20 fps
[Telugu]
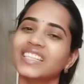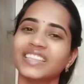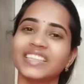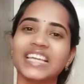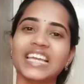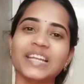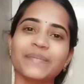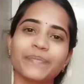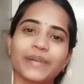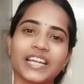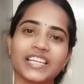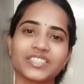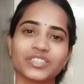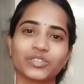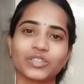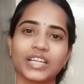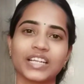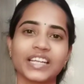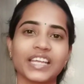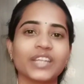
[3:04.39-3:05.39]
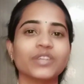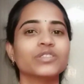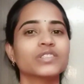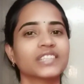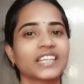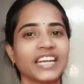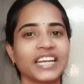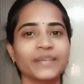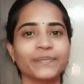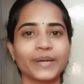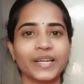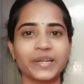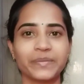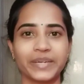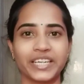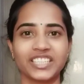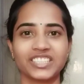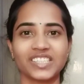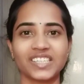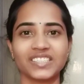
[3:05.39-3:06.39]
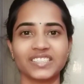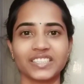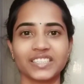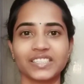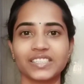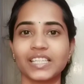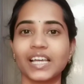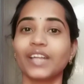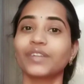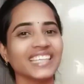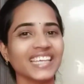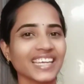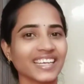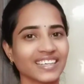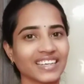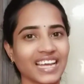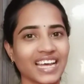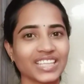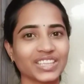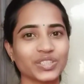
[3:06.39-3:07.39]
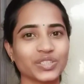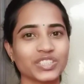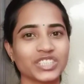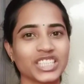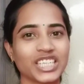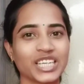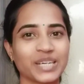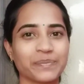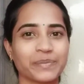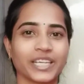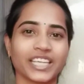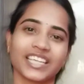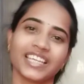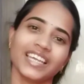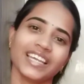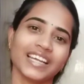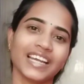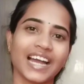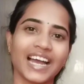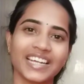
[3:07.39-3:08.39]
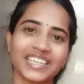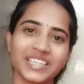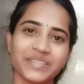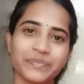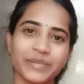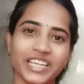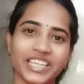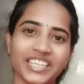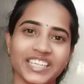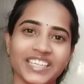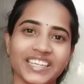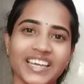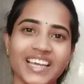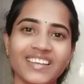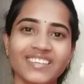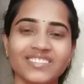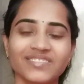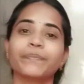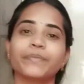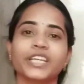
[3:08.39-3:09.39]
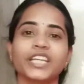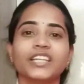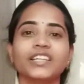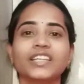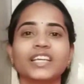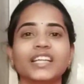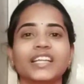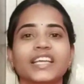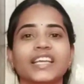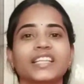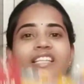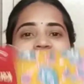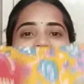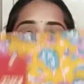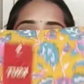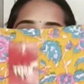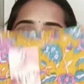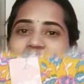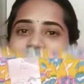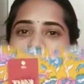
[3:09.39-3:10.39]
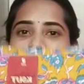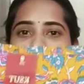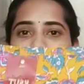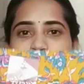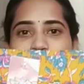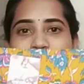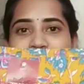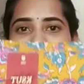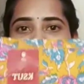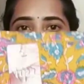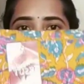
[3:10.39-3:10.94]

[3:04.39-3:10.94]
దీని ప్రైస్ కూడా నేను స్క్రీన్ పైన మెన్షన్ చేస్తాను ఈ క్లాత్ వచ్చేటప్పటికి కాటన్ మెటీరియల్ ప్రింట్ అనేది ఫ్రంట్ బ్యాక్